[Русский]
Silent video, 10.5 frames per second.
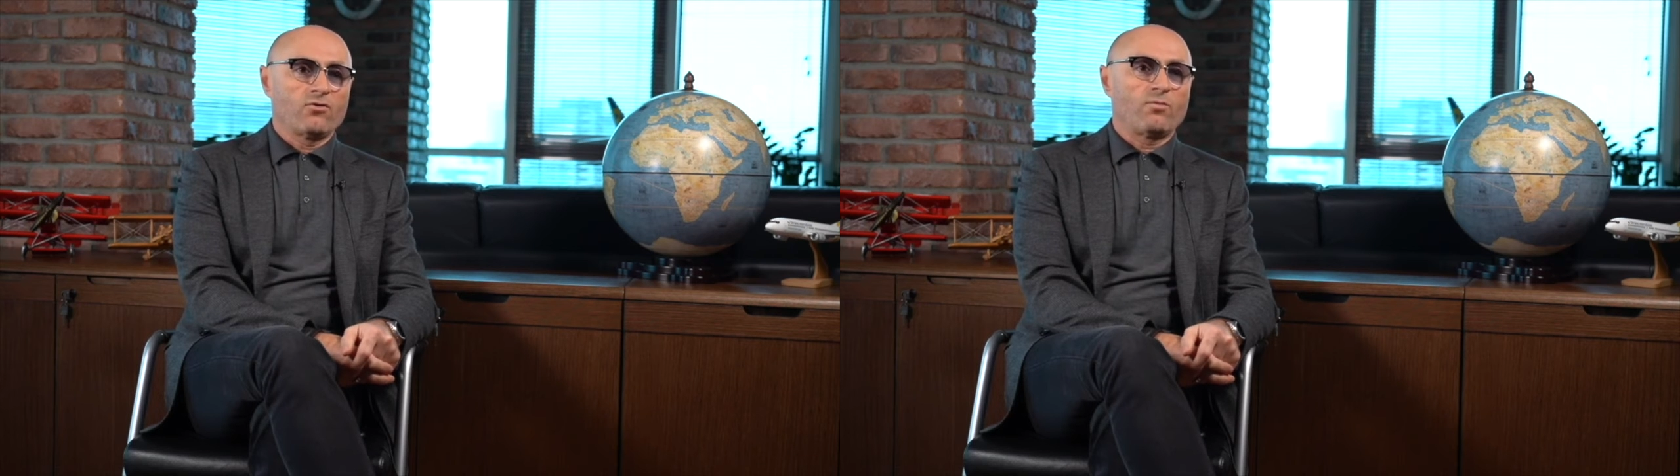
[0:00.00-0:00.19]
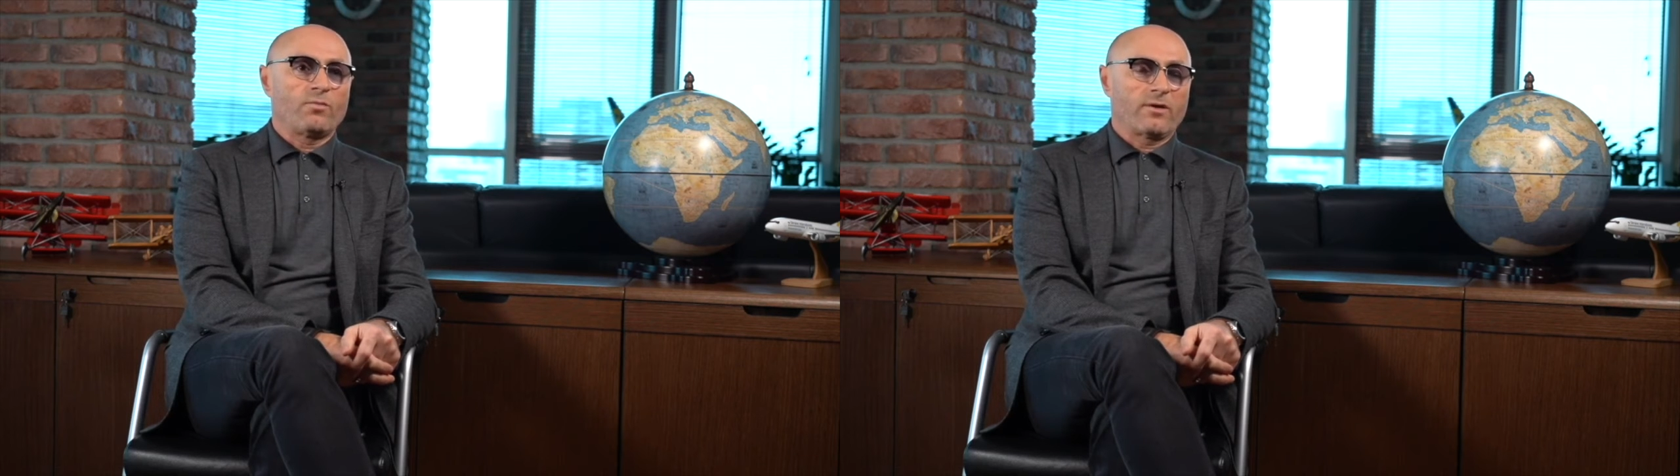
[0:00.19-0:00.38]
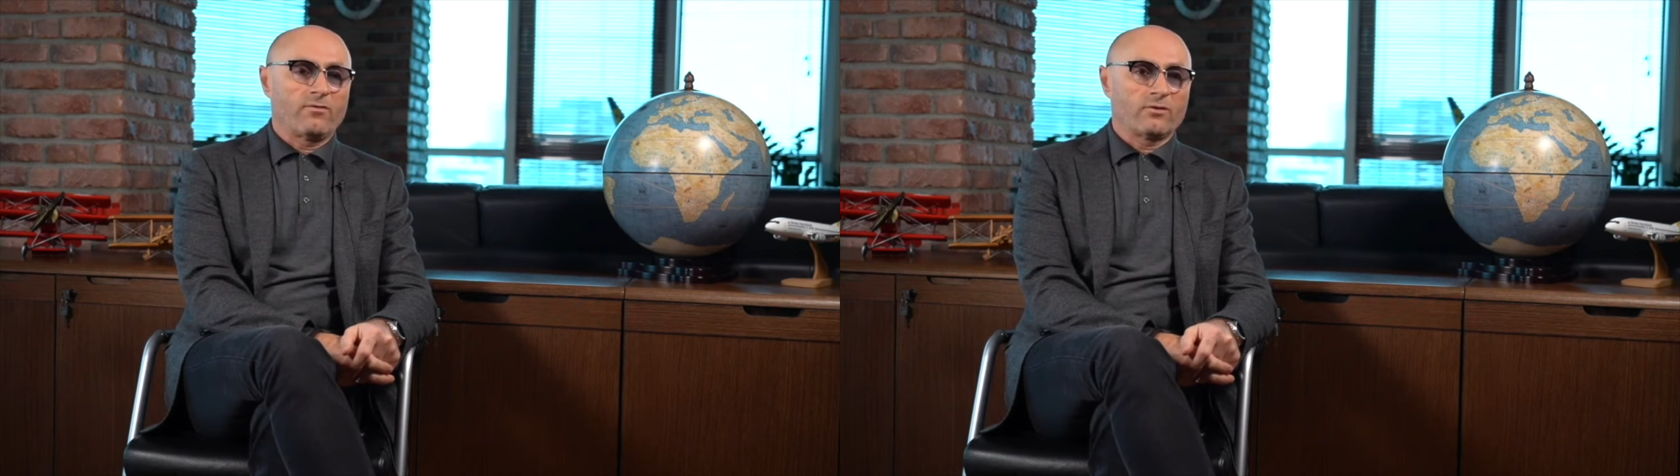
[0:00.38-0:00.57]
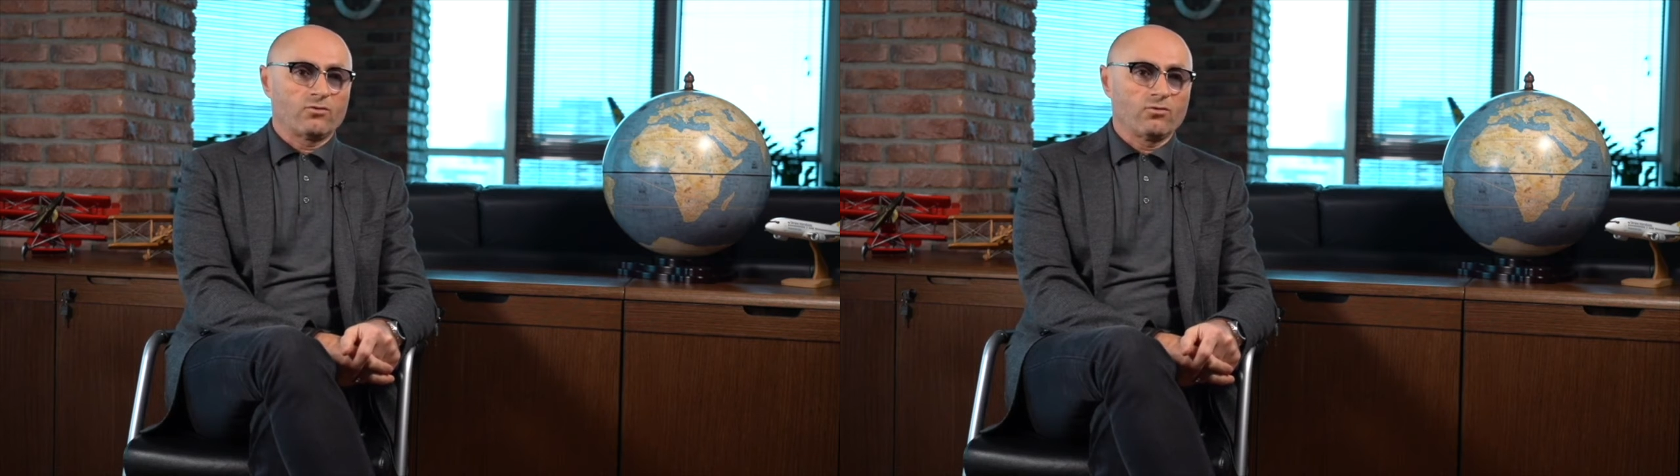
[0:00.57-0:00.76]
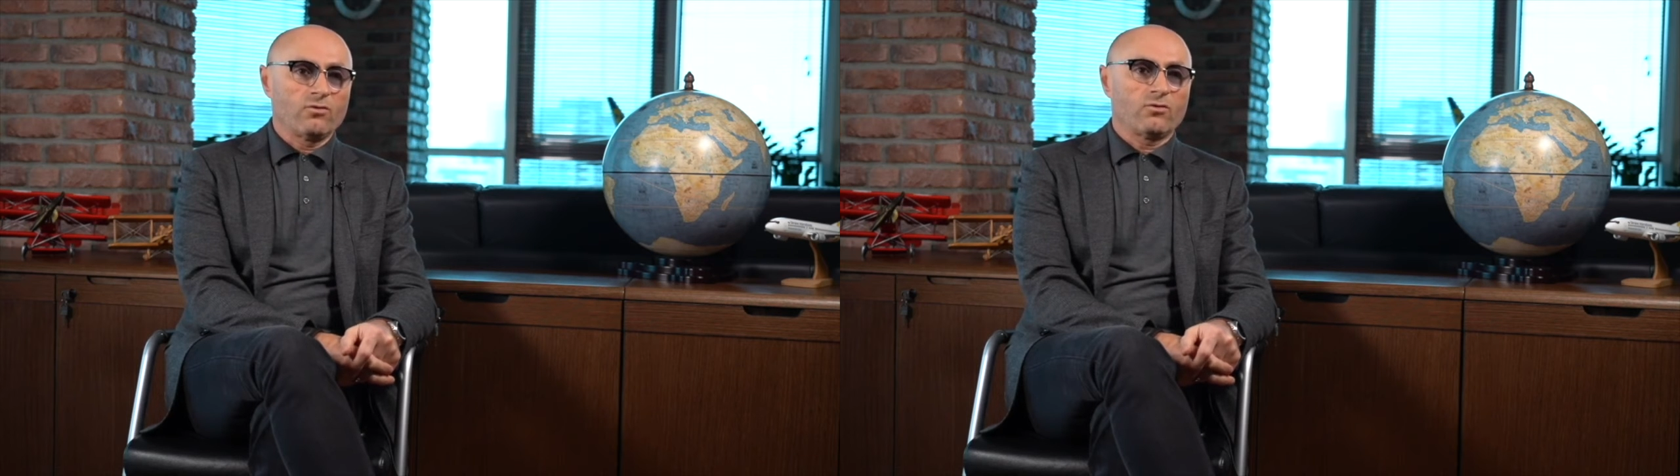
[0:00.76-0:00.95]

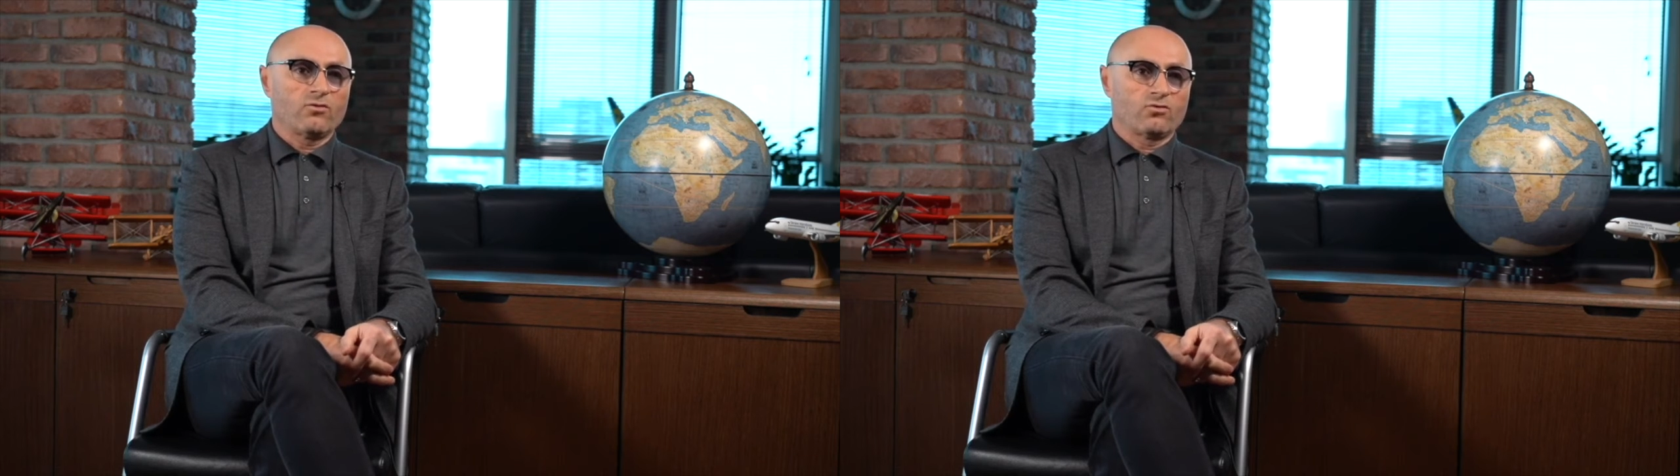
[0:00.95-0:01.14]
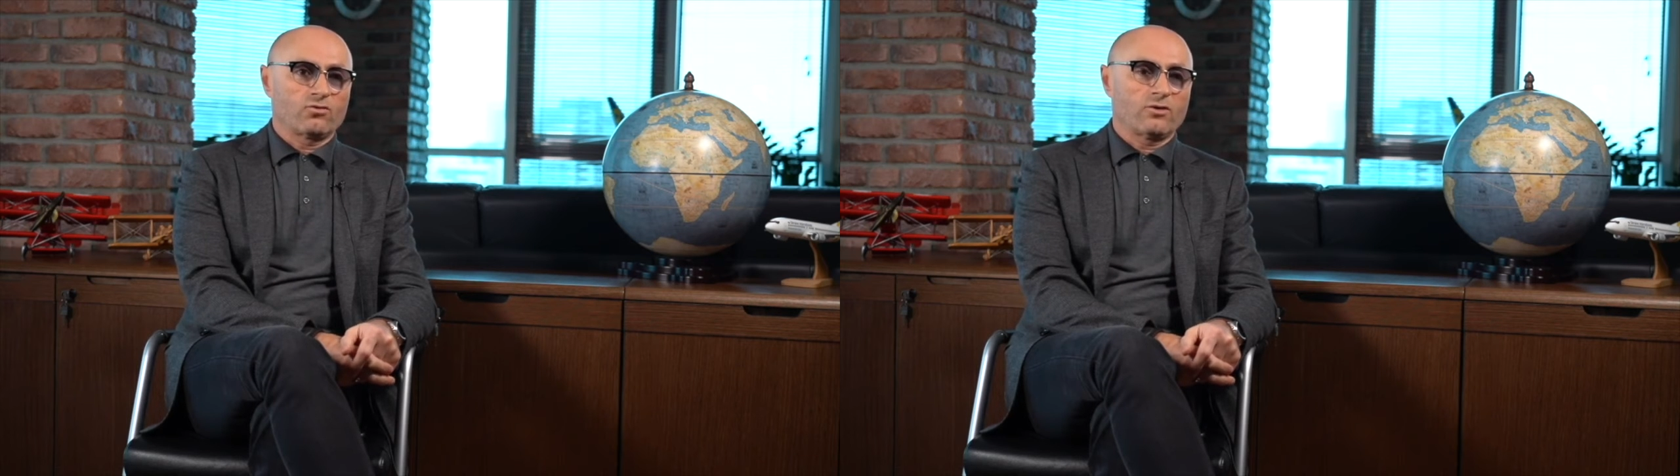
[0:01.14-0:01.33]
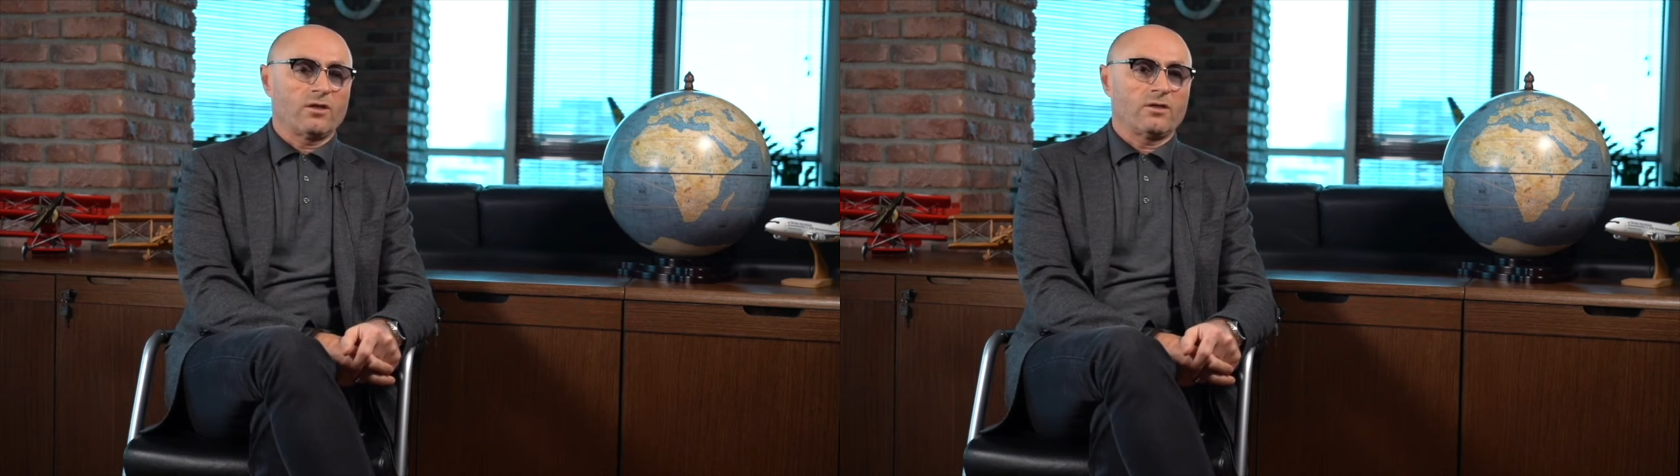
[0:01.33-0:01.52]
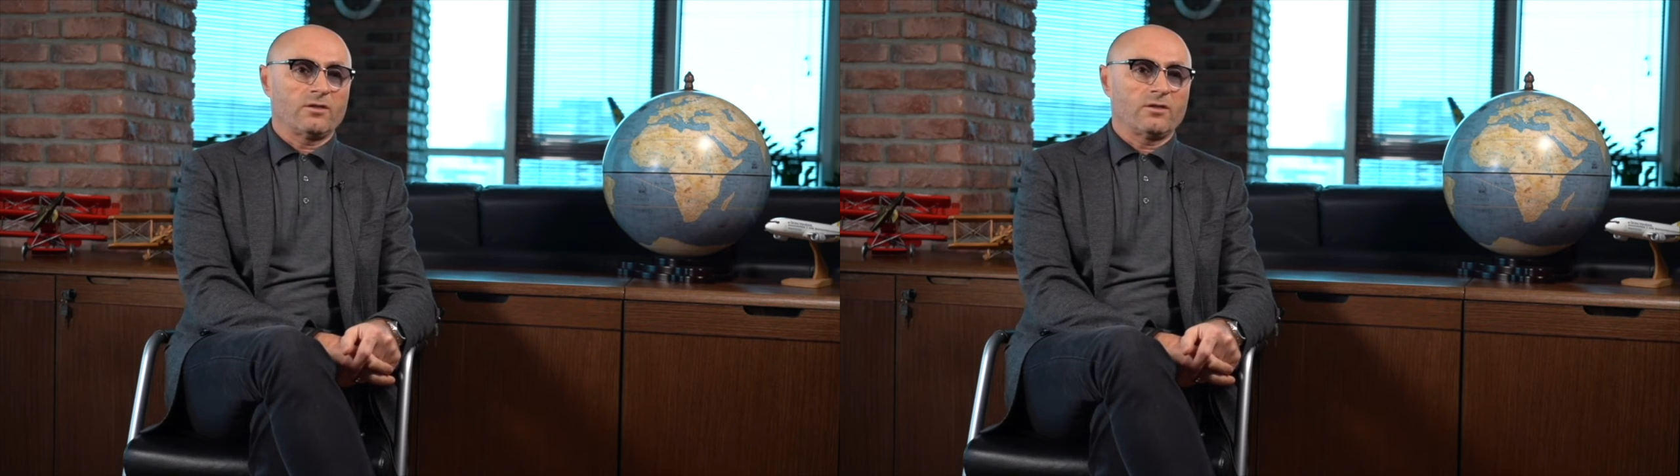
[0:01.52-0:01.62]
правоту нужно